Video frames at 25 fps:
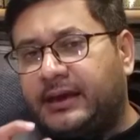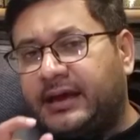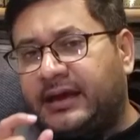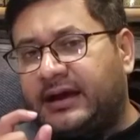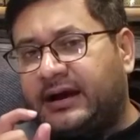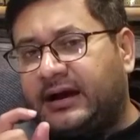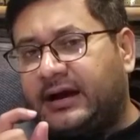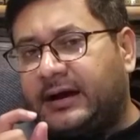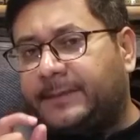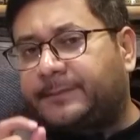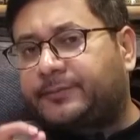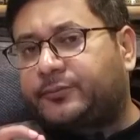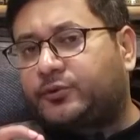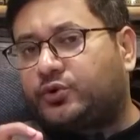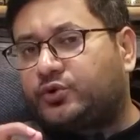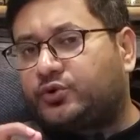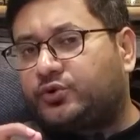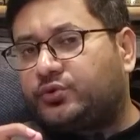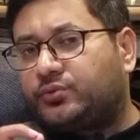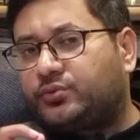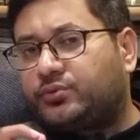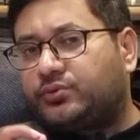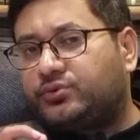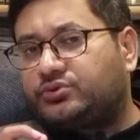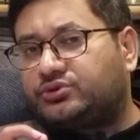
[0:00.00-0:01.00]
मैं आपको
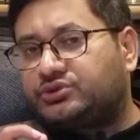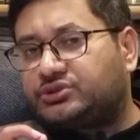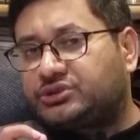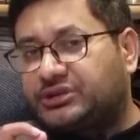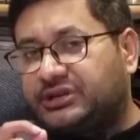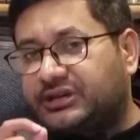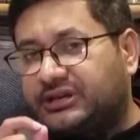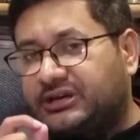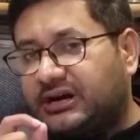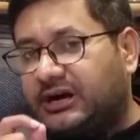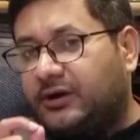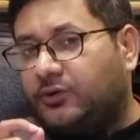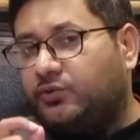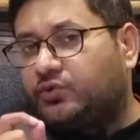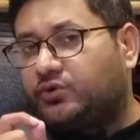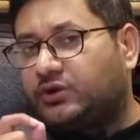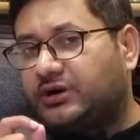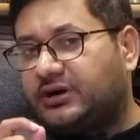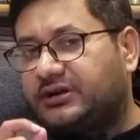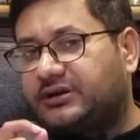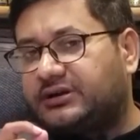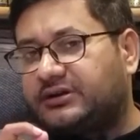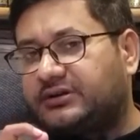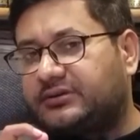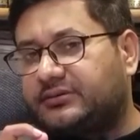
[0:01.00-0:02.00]

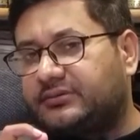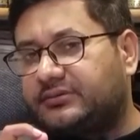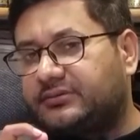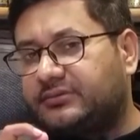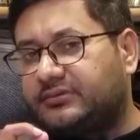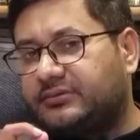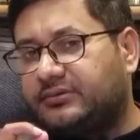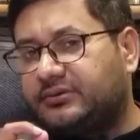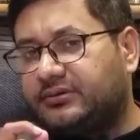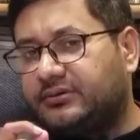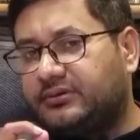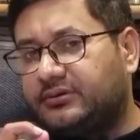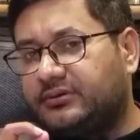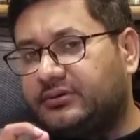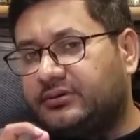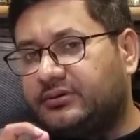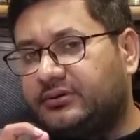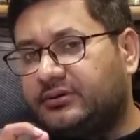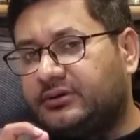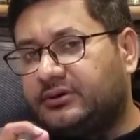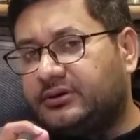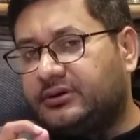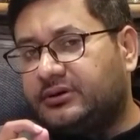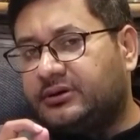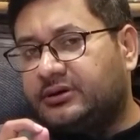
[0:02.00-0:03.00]
सिखाऊंगा
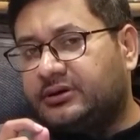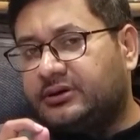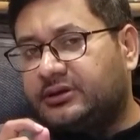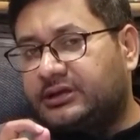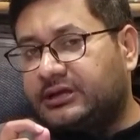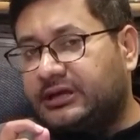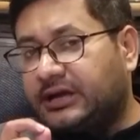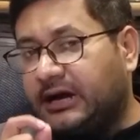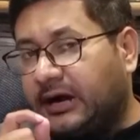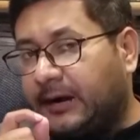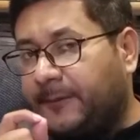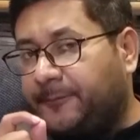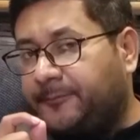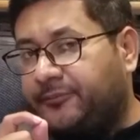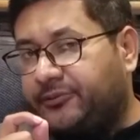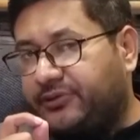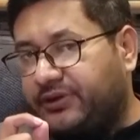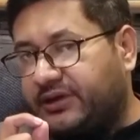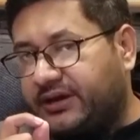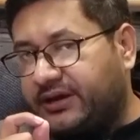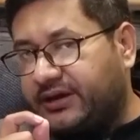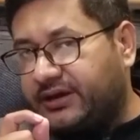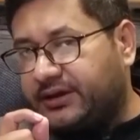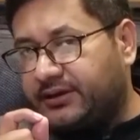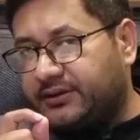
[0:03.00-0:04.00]
कि आप
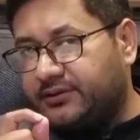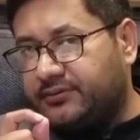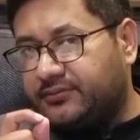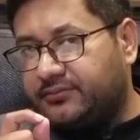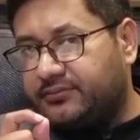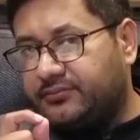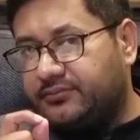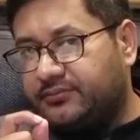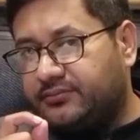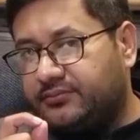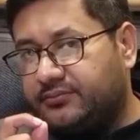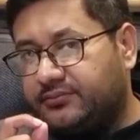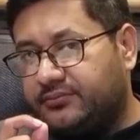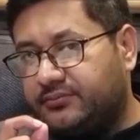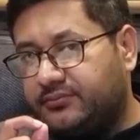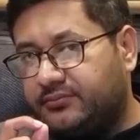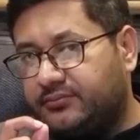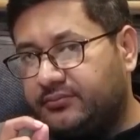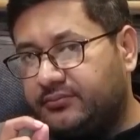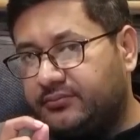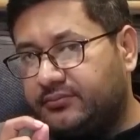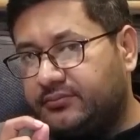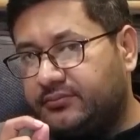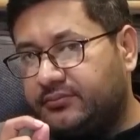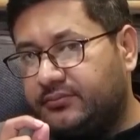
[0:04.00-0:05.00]
क्या हैं
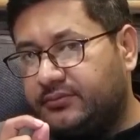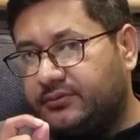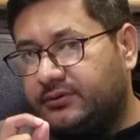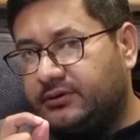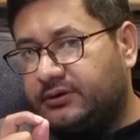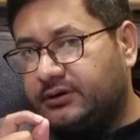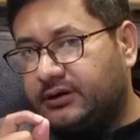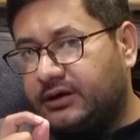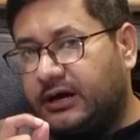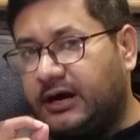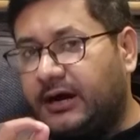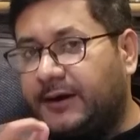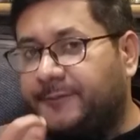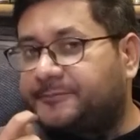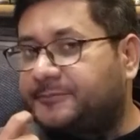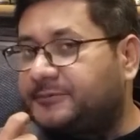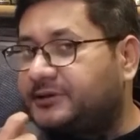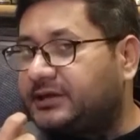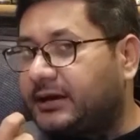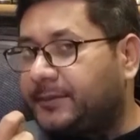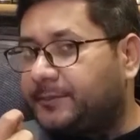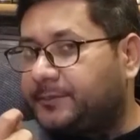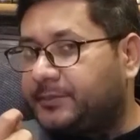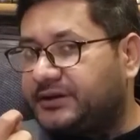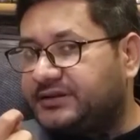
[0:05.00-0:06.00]
आप
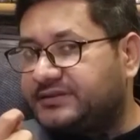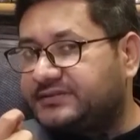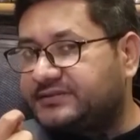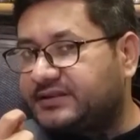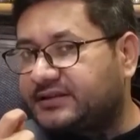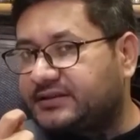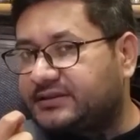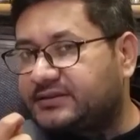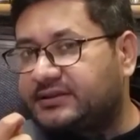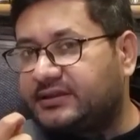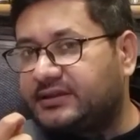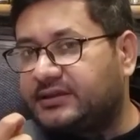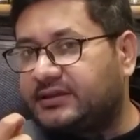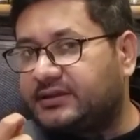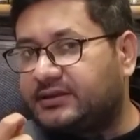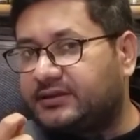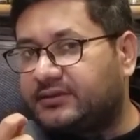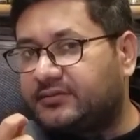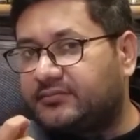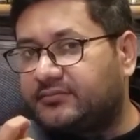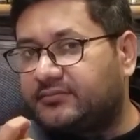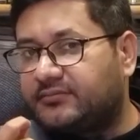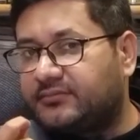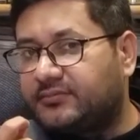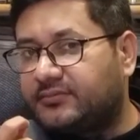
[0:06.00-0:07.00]
क्या बन सकते हैं
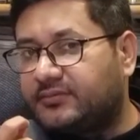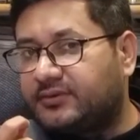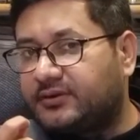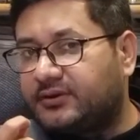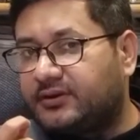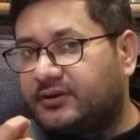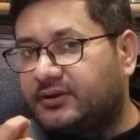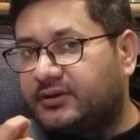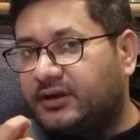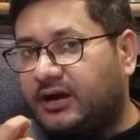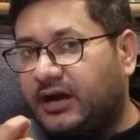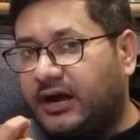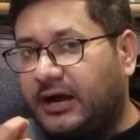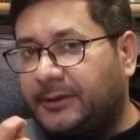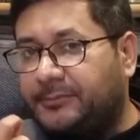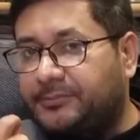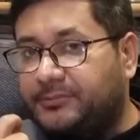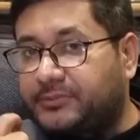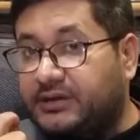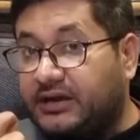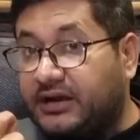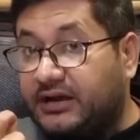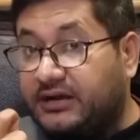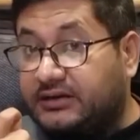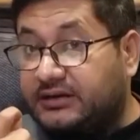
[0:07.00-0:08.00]

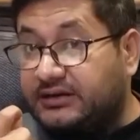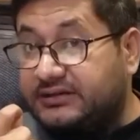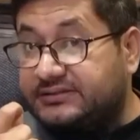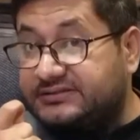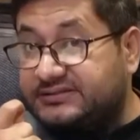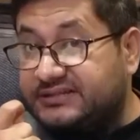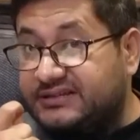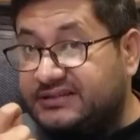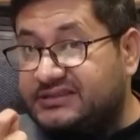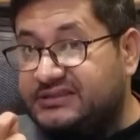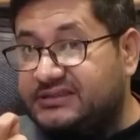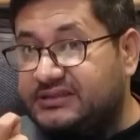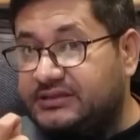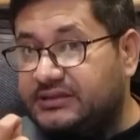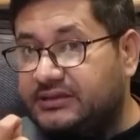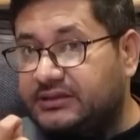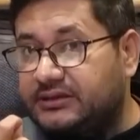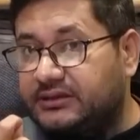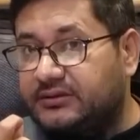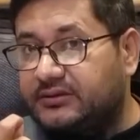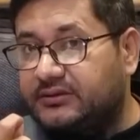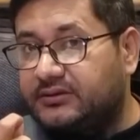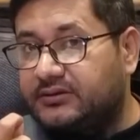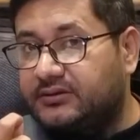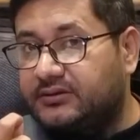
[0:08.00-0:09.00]
आप क्या कर सकते हैं